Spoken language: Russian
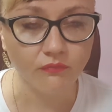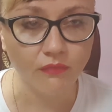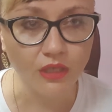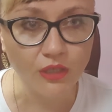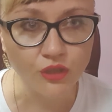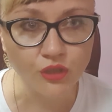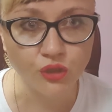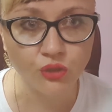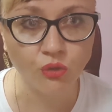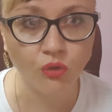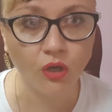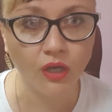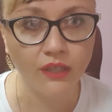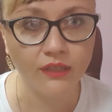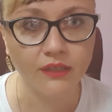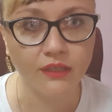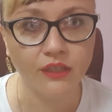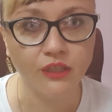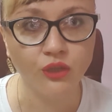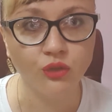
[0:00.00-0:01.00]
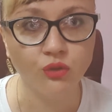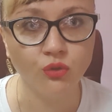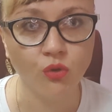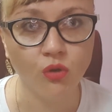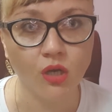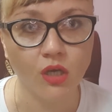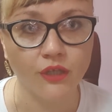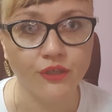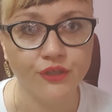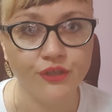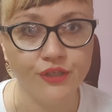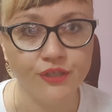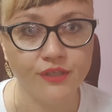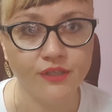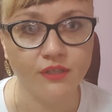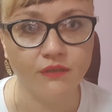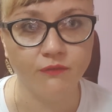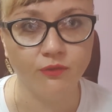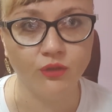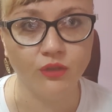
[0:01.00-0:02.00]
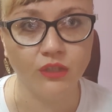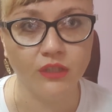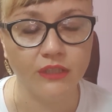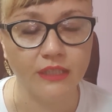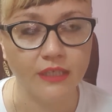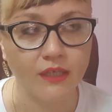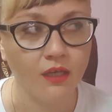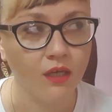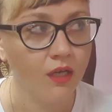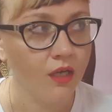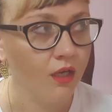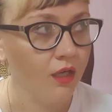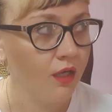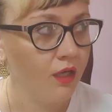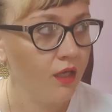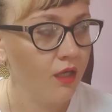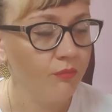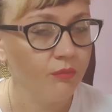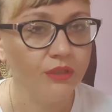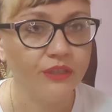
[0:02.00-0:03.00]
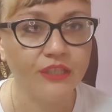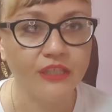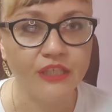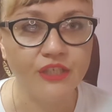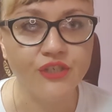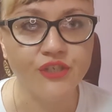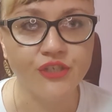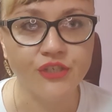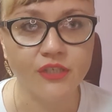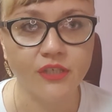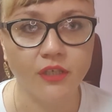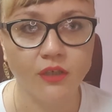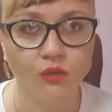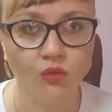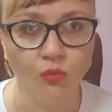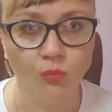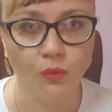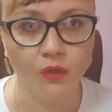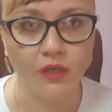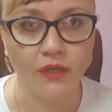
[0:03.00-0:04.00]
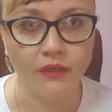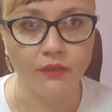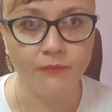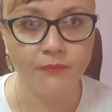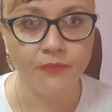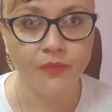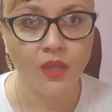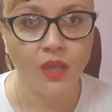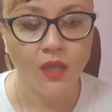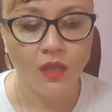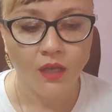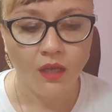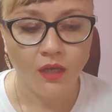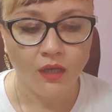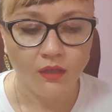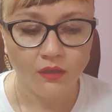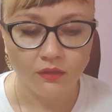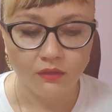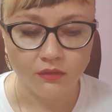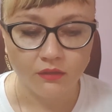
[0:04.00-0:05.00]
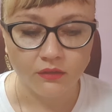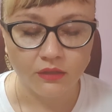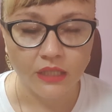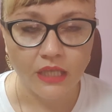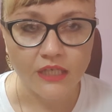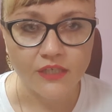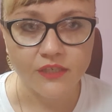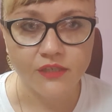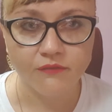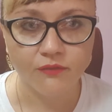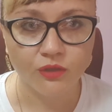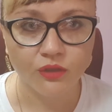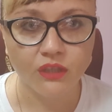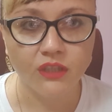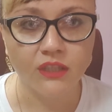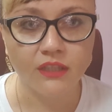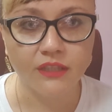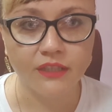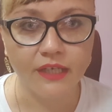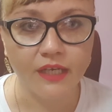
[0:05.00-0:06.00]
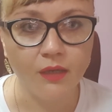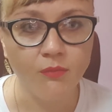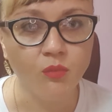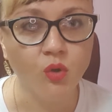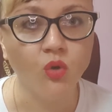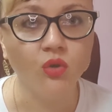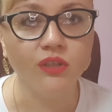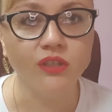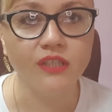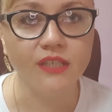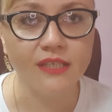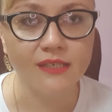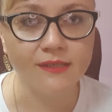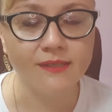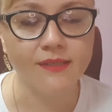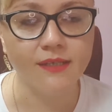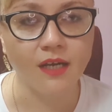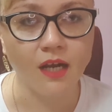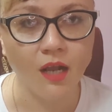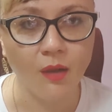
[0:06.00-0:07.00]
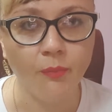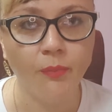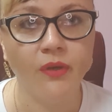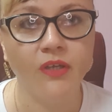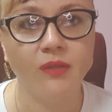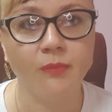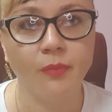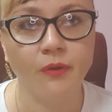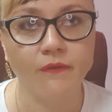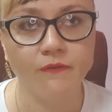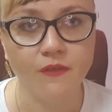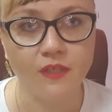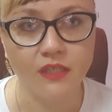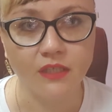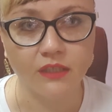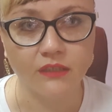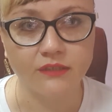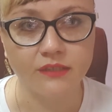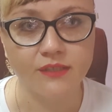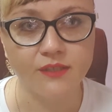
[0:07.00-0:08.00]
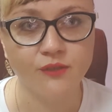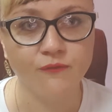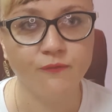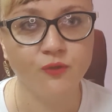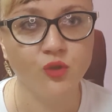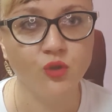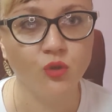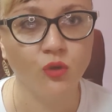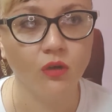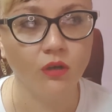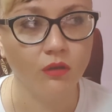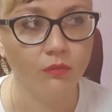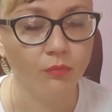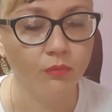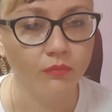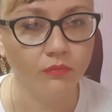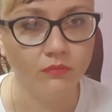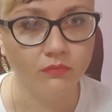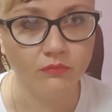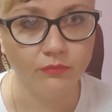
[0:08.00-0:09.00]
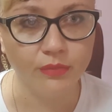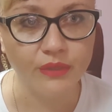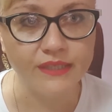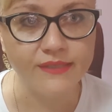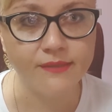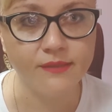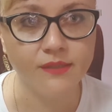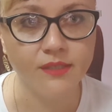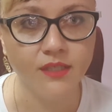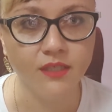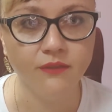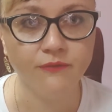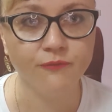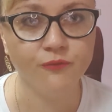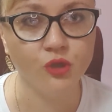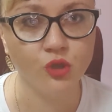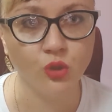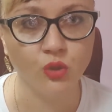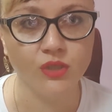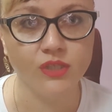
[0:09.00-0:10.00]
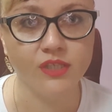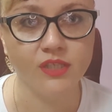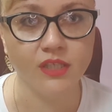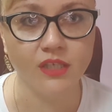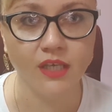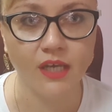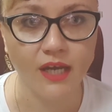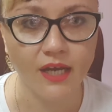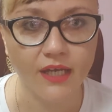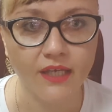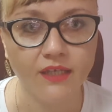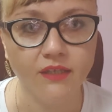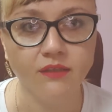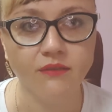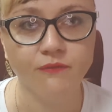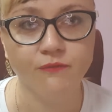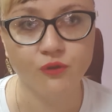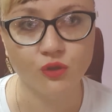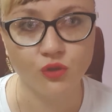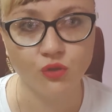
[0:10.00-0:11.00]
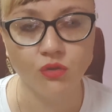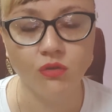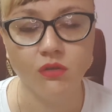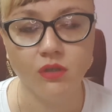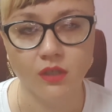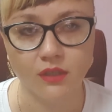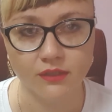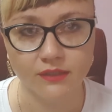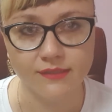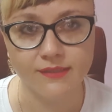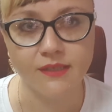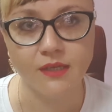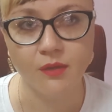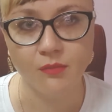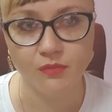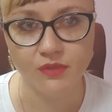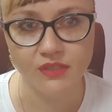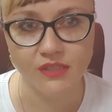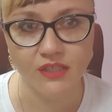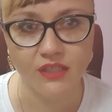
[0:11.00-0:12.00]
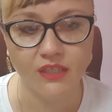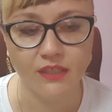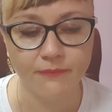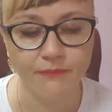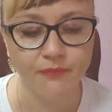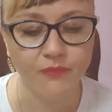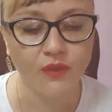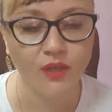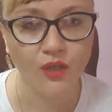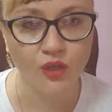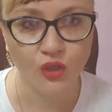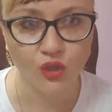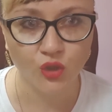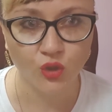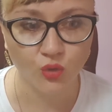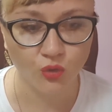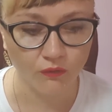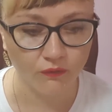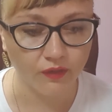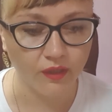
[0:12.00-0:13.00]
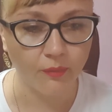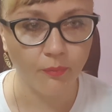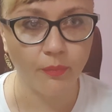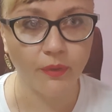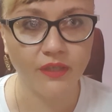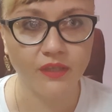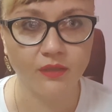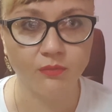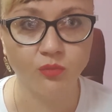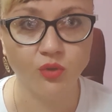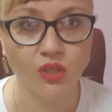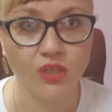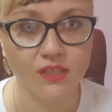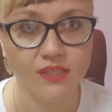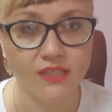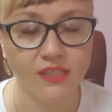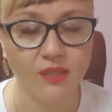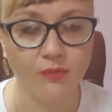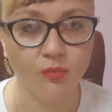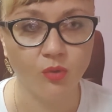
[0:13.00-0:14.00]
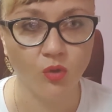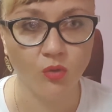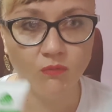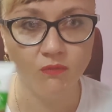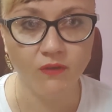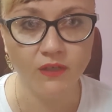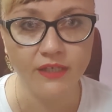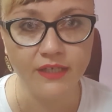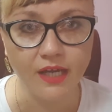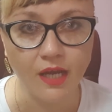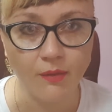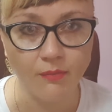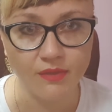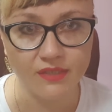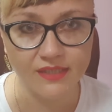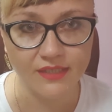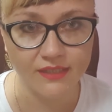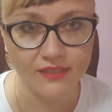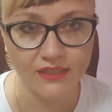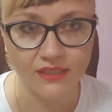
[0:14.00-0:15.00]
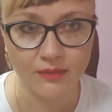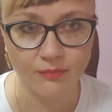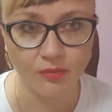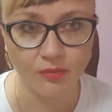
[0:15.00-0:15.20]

что это не то, как чистить вот этой металлической губкой. Э, наш вот этот крем, он не царапает поверхность. Все блестит, все сияет, все как на самом деле новое. Поэтому, если не пробовали, обязательно